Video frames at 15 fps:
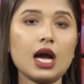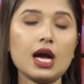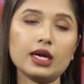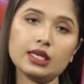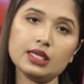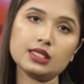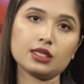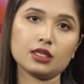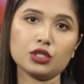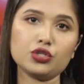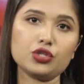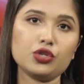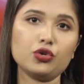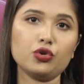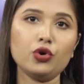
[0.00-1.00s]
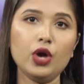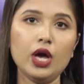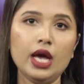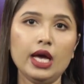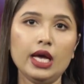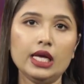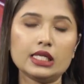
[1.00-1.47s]
আগেই জানা ছিল
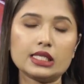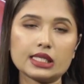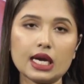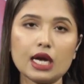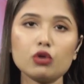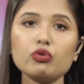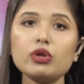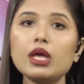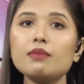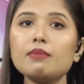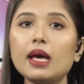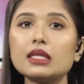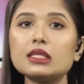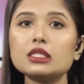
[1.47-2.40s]
যে কারণে এই ম্যাচে